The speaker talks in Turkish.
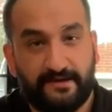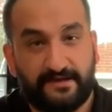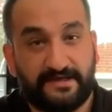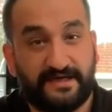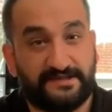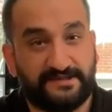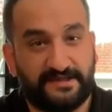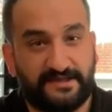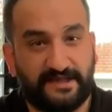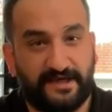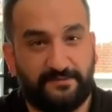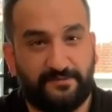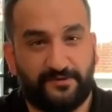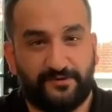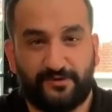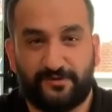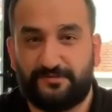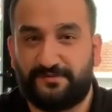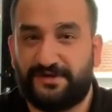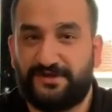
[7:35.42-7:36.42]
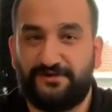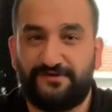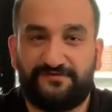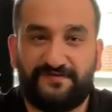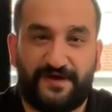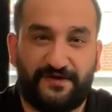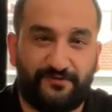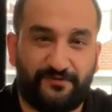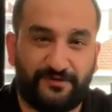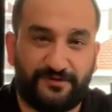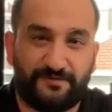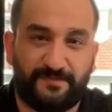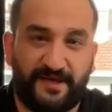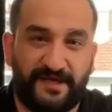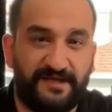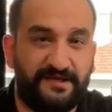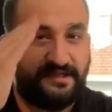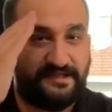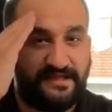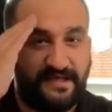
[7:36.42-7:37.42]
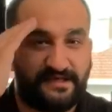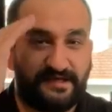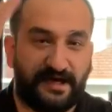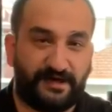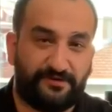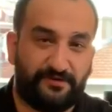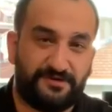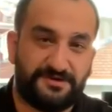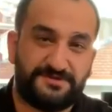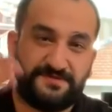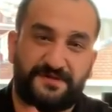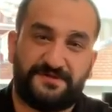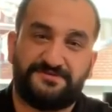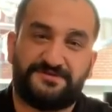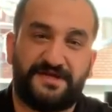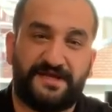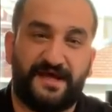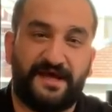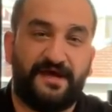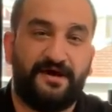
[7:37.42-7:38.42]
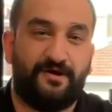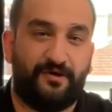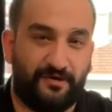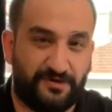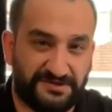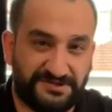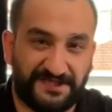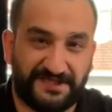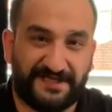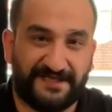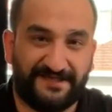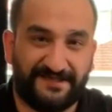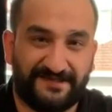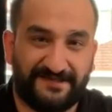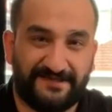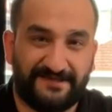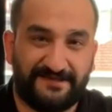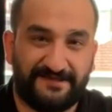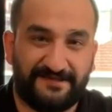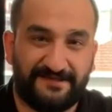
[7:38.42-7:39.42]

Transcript: kanala abone olmayı lütfen unutmayın. Tekrar görüşmek üzere. Hoşçakalın.